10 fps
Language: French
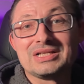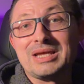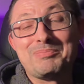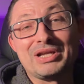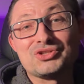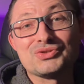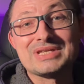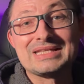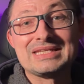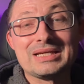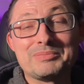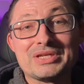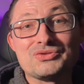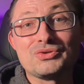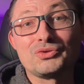y a plein de choses à dire,
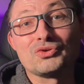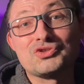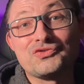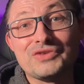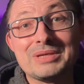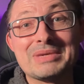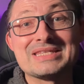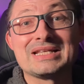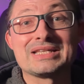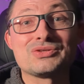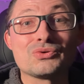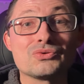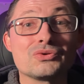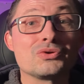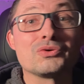bien sûr. Donc, je fais ma
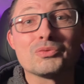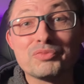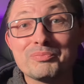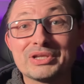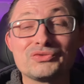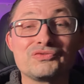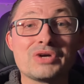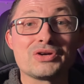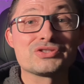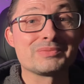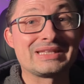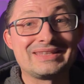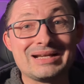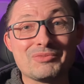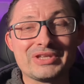sélection. Euh, on peut pas tout voir ensemble. Il y a
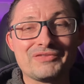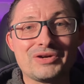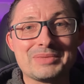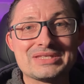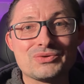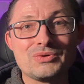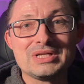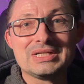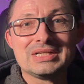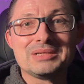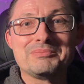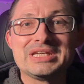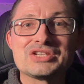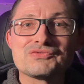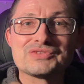tellement d'informations.
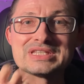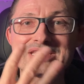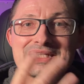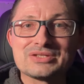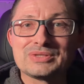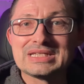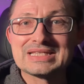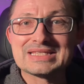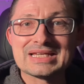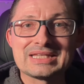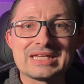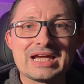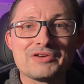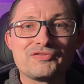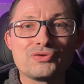Mais je vous ai sélectionné cinq
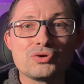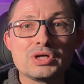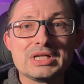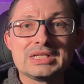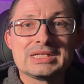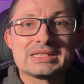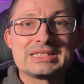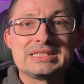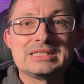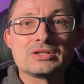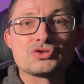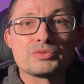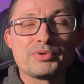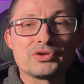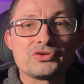infos qui, euh, je
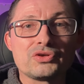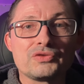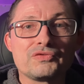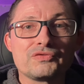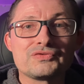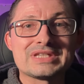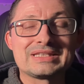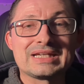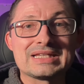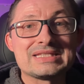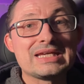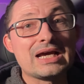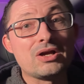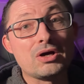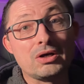pense, euh, vont vous intéresser.
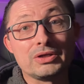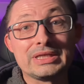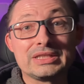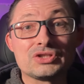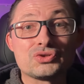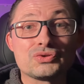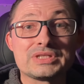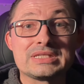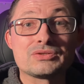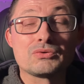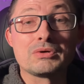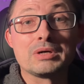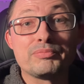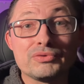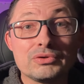Alors, il y a des choses qui sont
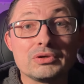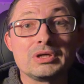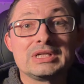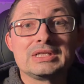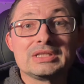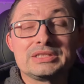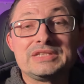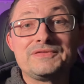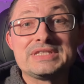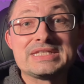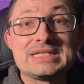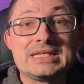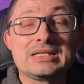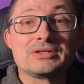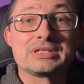un peu
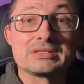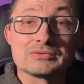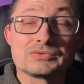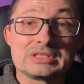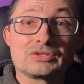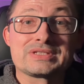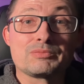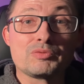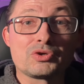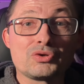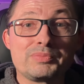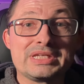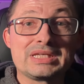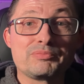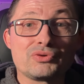difficiles. on est dans un moment
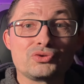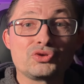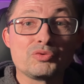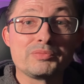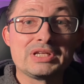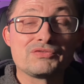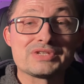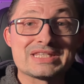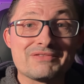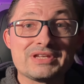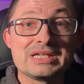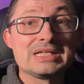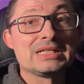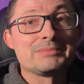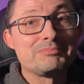compliqué pour l'automobile, vous le savez.
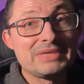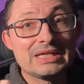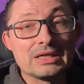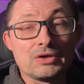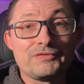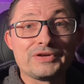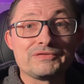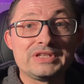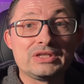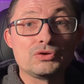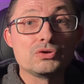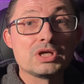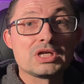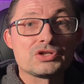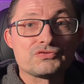Mais en fin de vidéo,
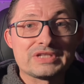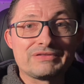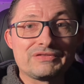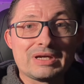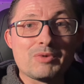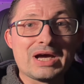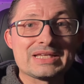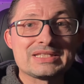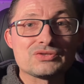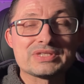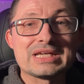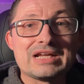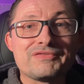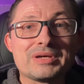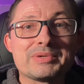je vous invite vraiment à rester jusqu'à
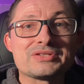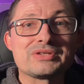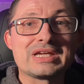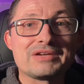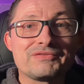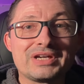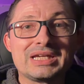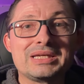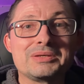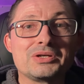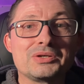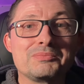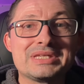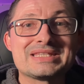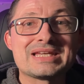la fin parce qu'il y a un vrai
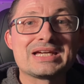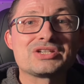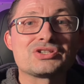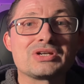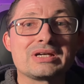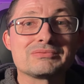message